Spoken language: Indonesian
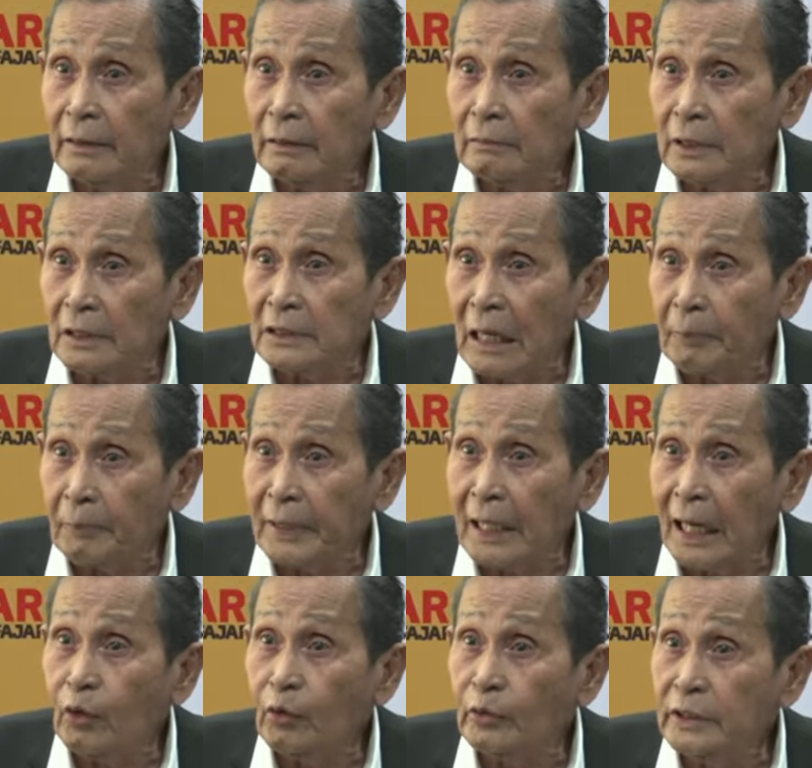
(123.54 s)
Tetapi
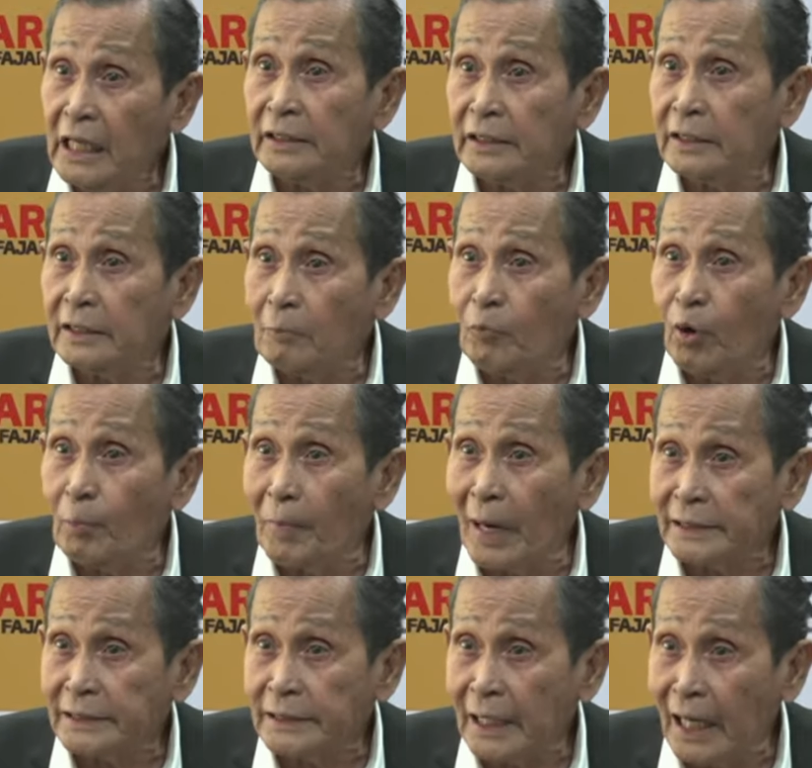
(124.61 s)
kalau dia tidak mau
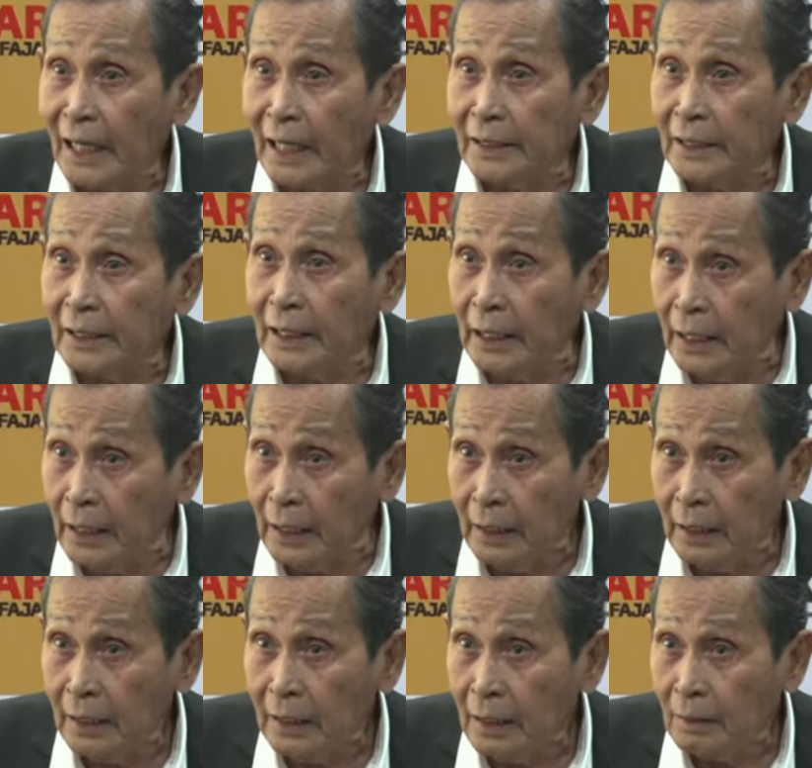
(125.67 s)
melaksanakan ini,
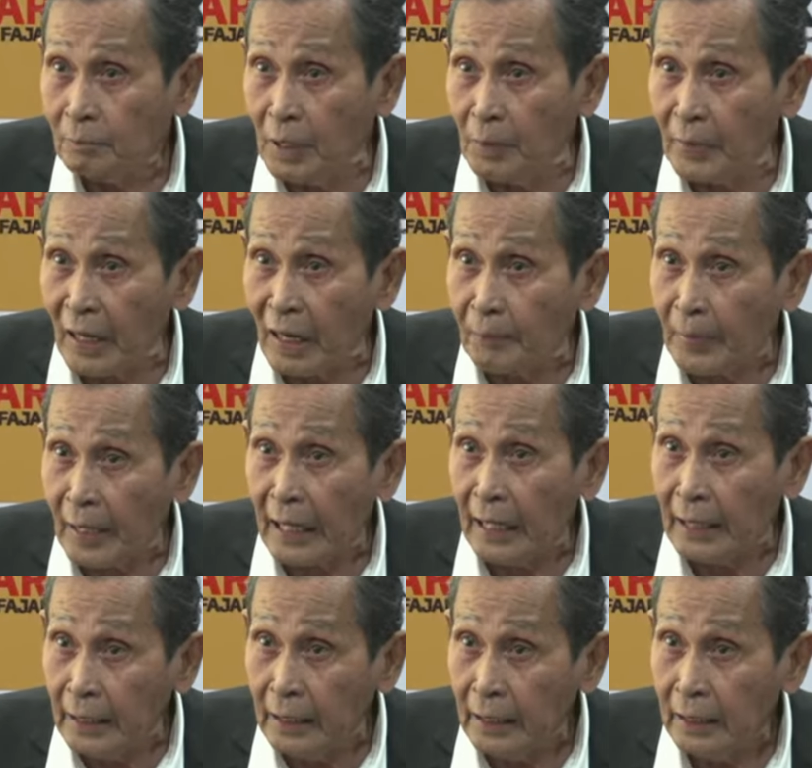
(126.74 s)
beberapa
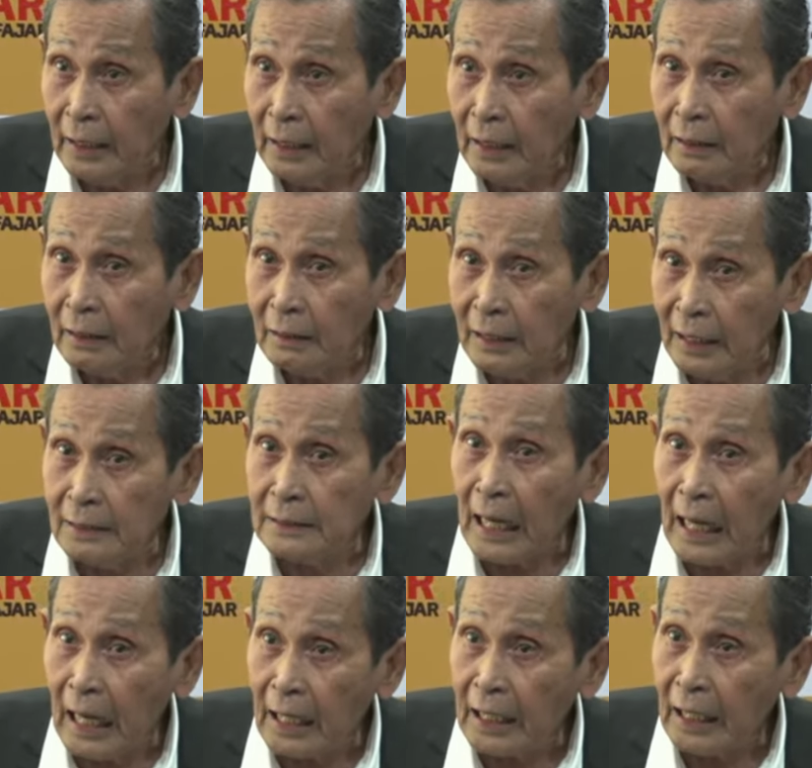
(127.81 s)
kali
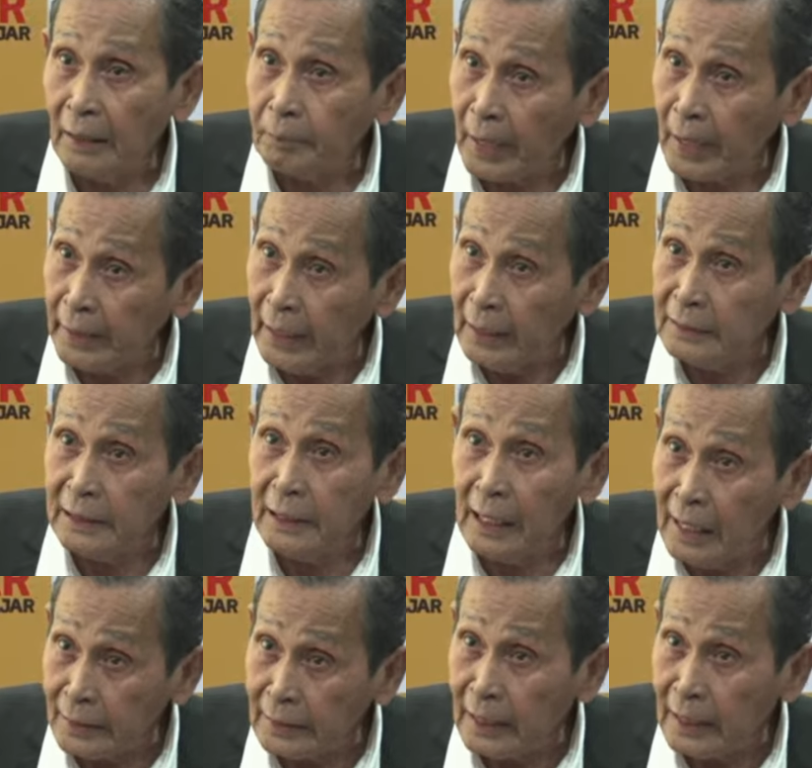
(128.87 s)
kita akan panggil tidak
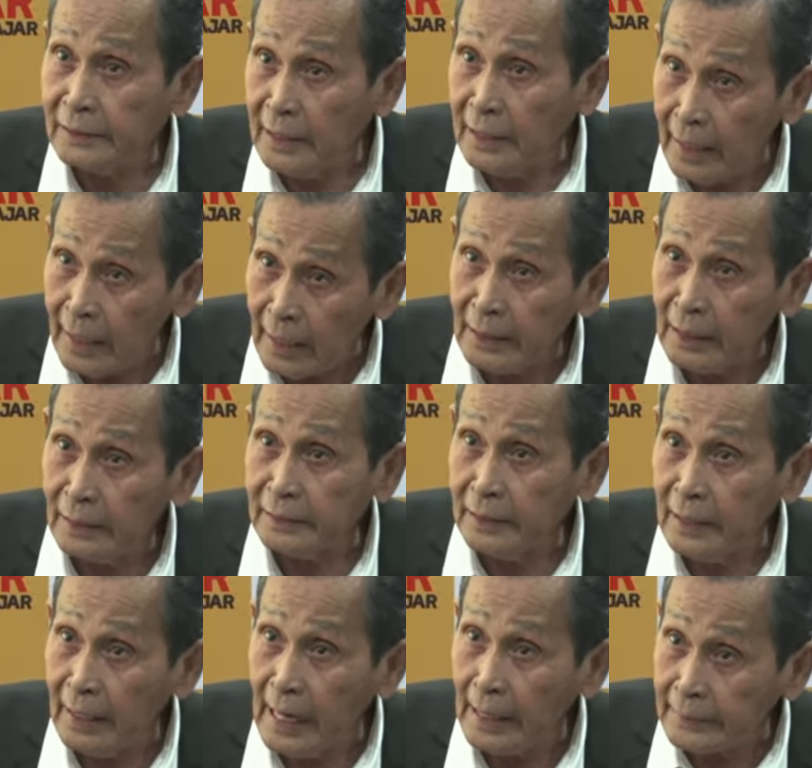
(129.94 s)
datang, tidak datang,
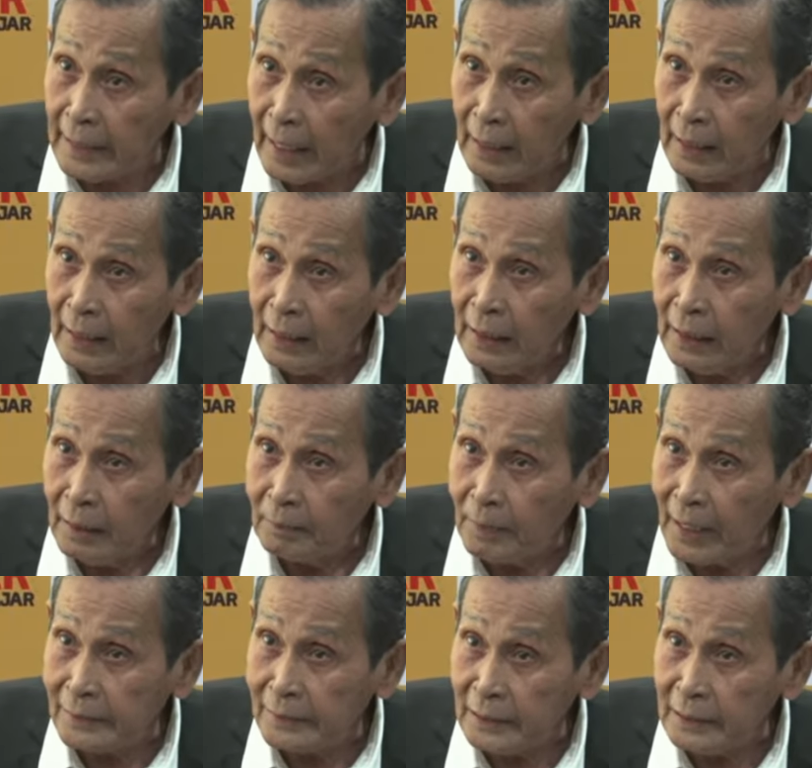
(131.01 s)
tidak datang,
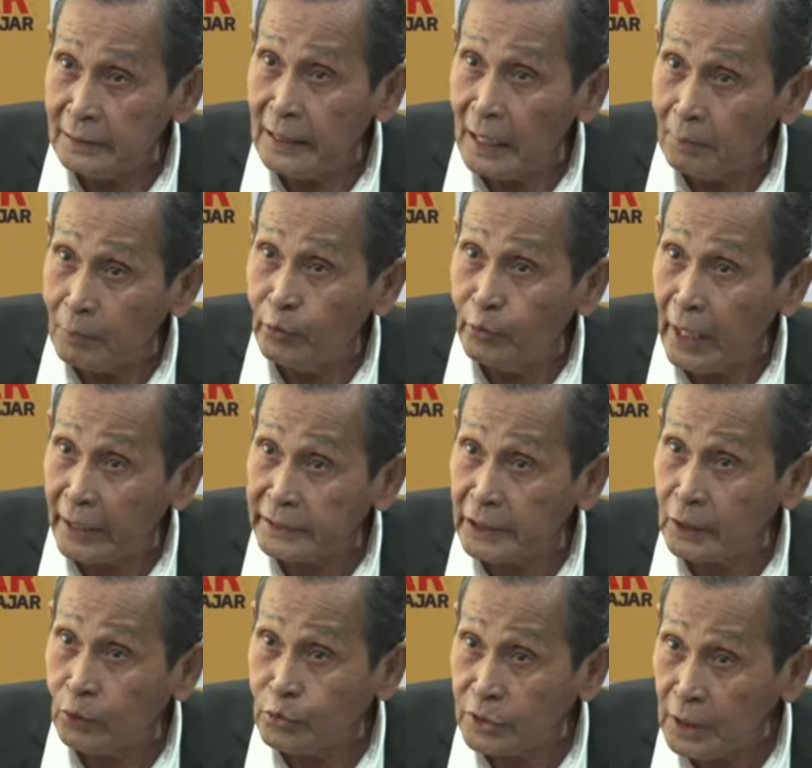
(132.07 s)
berarti tidak mau
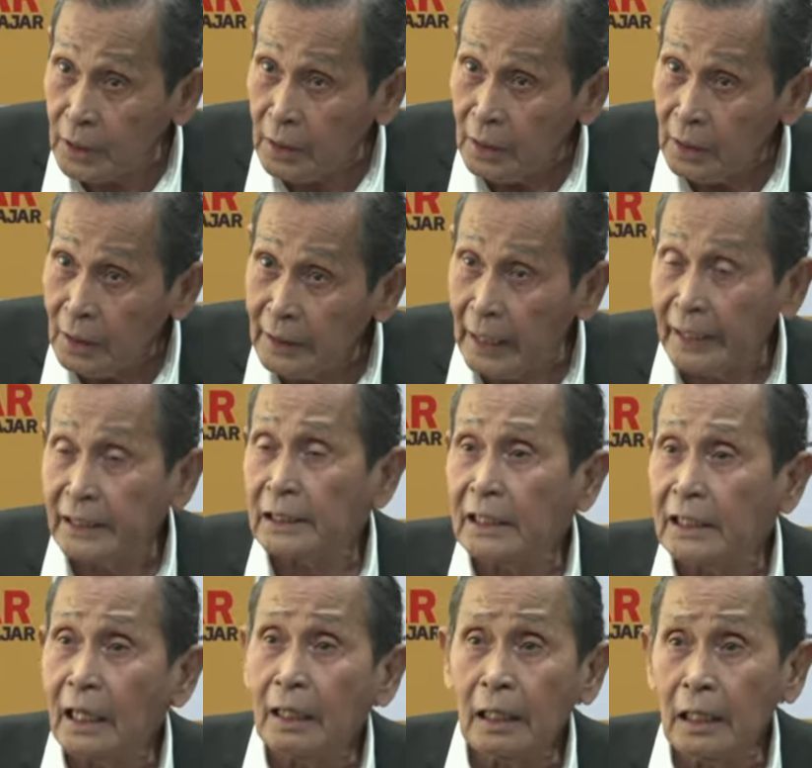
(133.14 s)
dieksekusi, ya kita
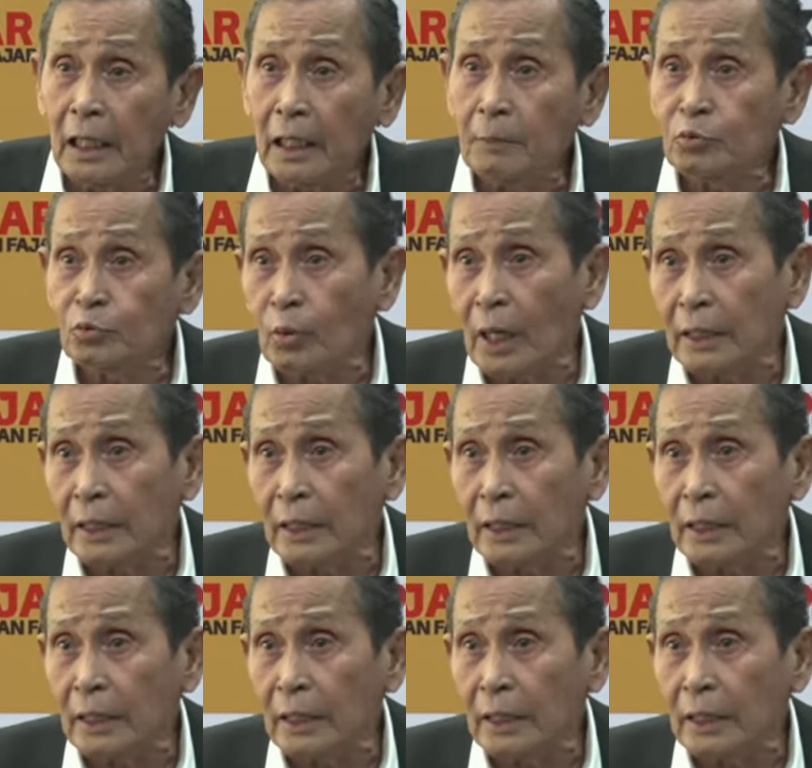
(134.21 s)
kirim surat